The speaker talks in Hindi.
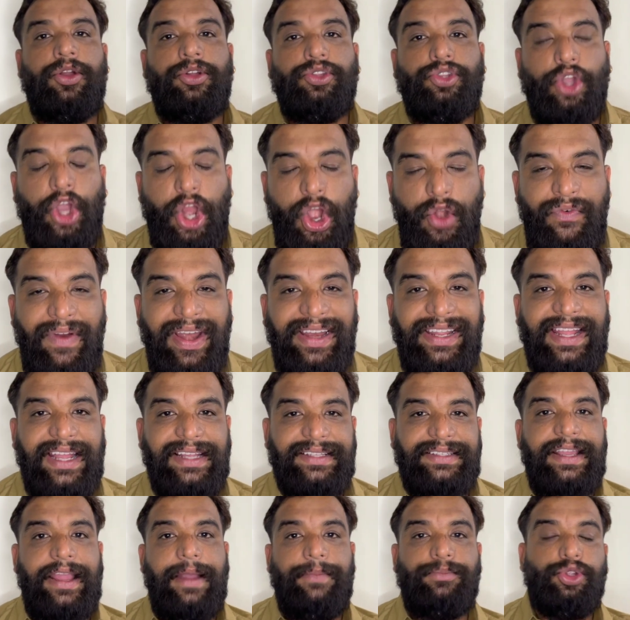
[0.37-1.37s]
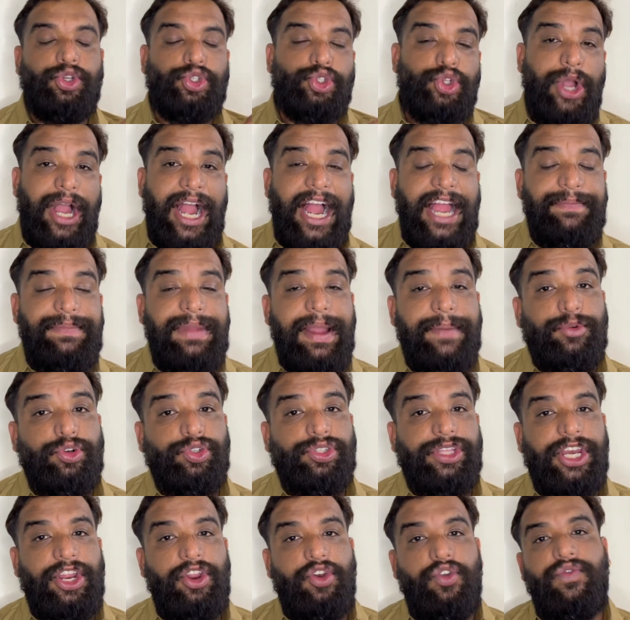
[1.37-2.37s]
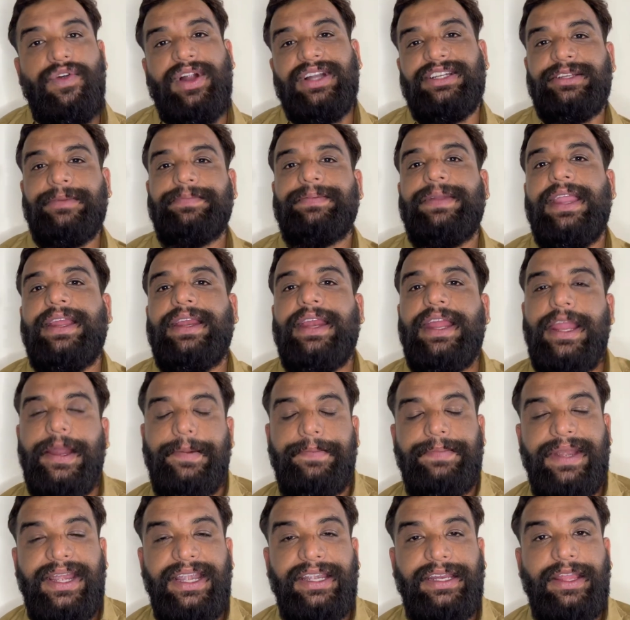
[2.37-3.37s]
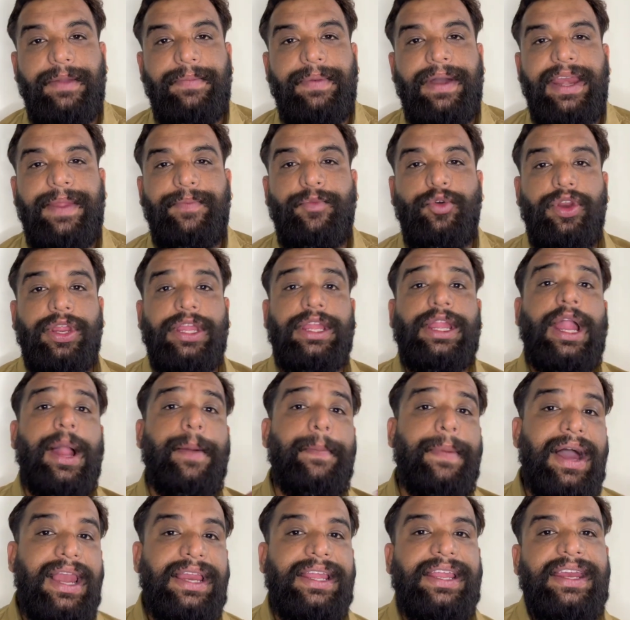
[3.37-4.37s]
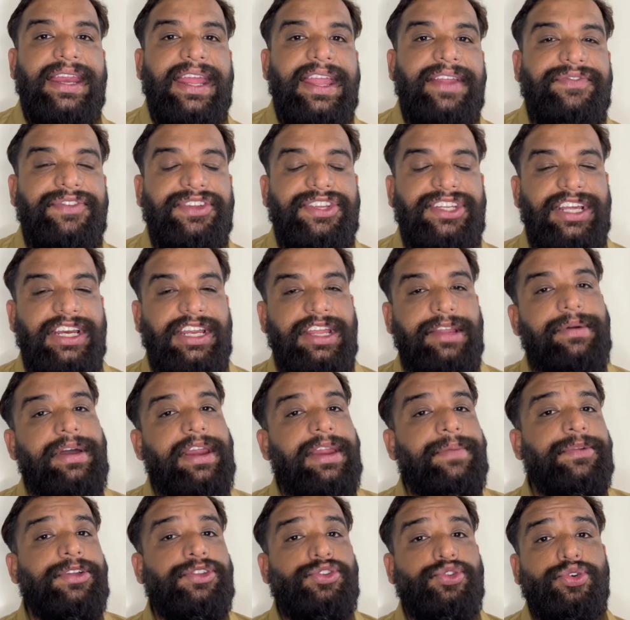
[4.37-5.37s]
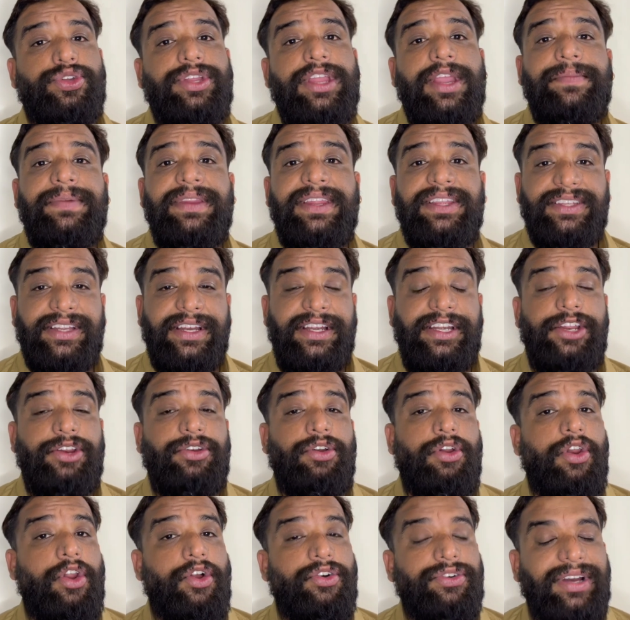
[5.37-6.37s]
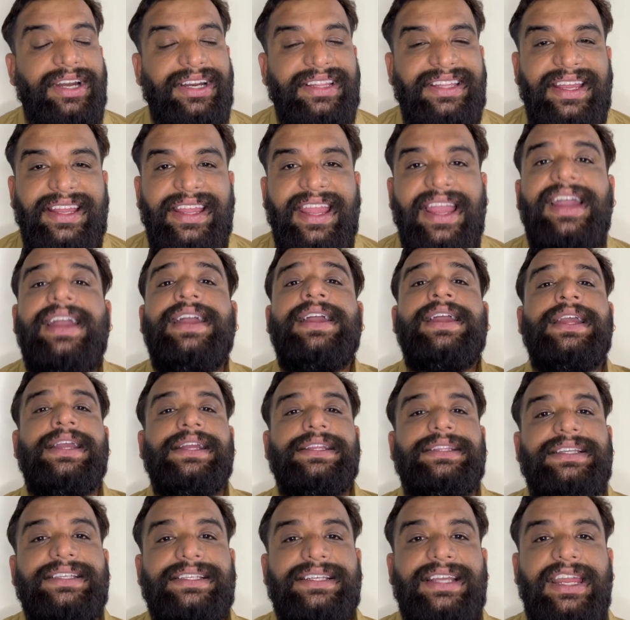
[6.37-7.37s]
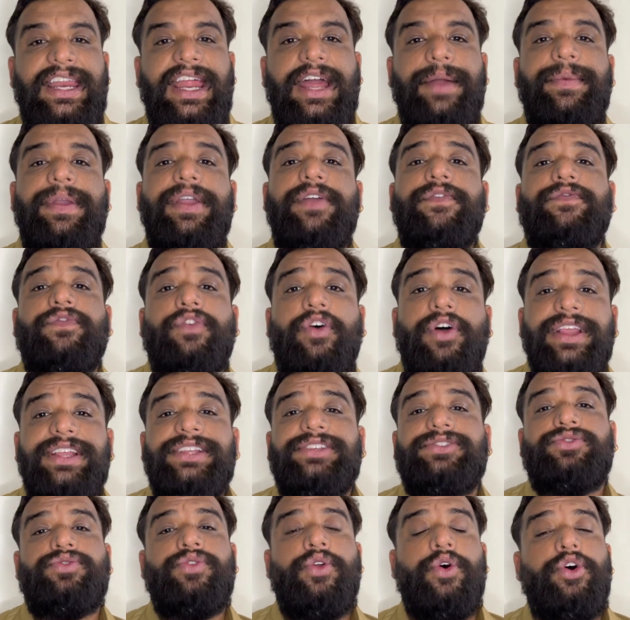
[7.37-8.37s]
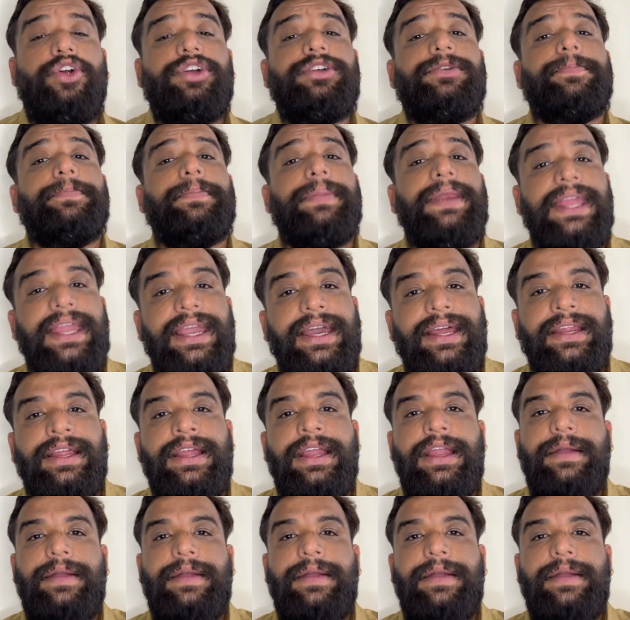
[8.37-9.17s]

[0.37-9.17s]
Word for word: तो हेलो फ्रेंड कैसे हैं आप दोस्तों आज मैं आपको बताने वाला हूँ व्हाट्सअप के एक नए अपडेट के बारे में और कमाल के नए फीचर के बारे में जो कि अभी रिसेंटली रोल आउट कर दिया गया है जिसका नाम है वॉइस नॉट प्लेयर